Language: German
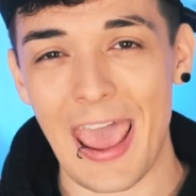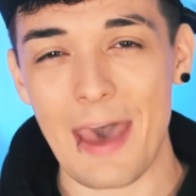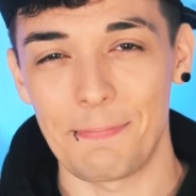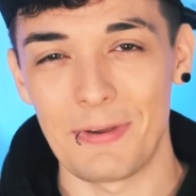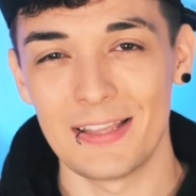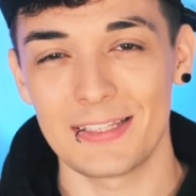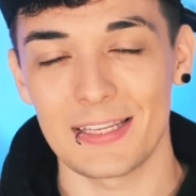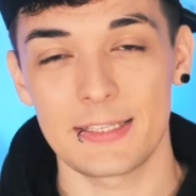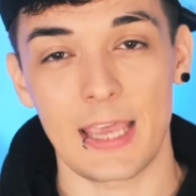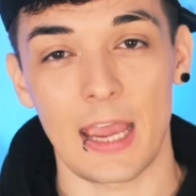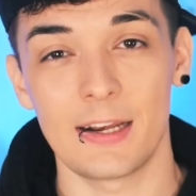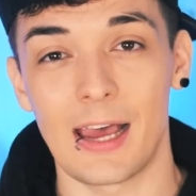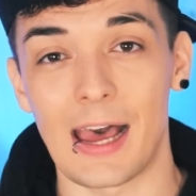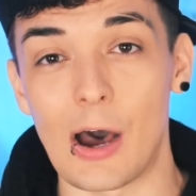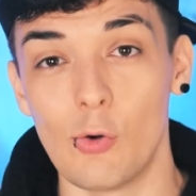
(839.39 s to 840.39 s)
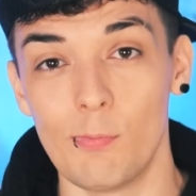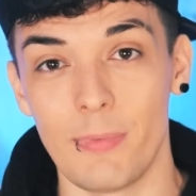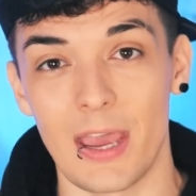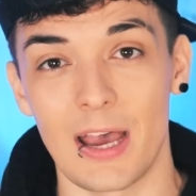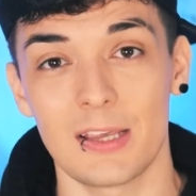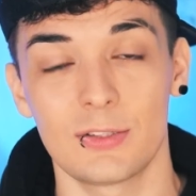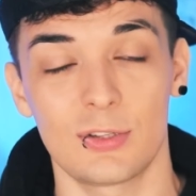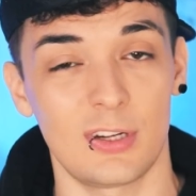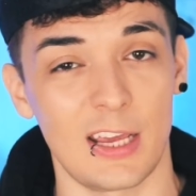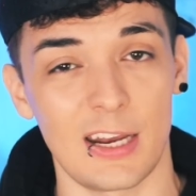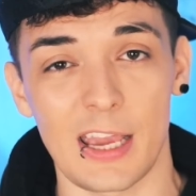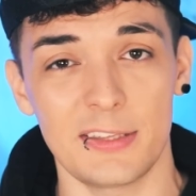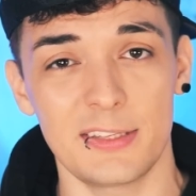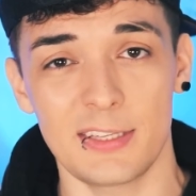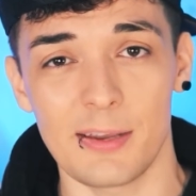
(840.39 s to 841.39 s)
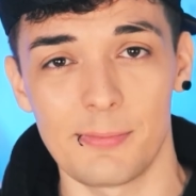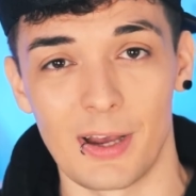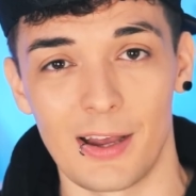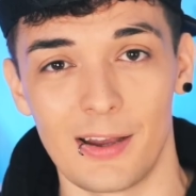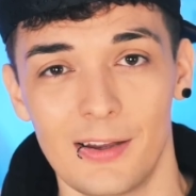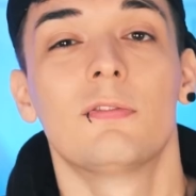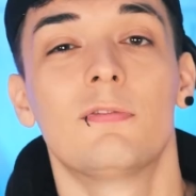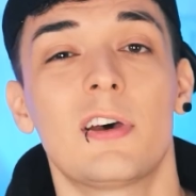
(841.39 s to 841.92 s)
happens ist kein Raum mehr, sondern ein Zimmer.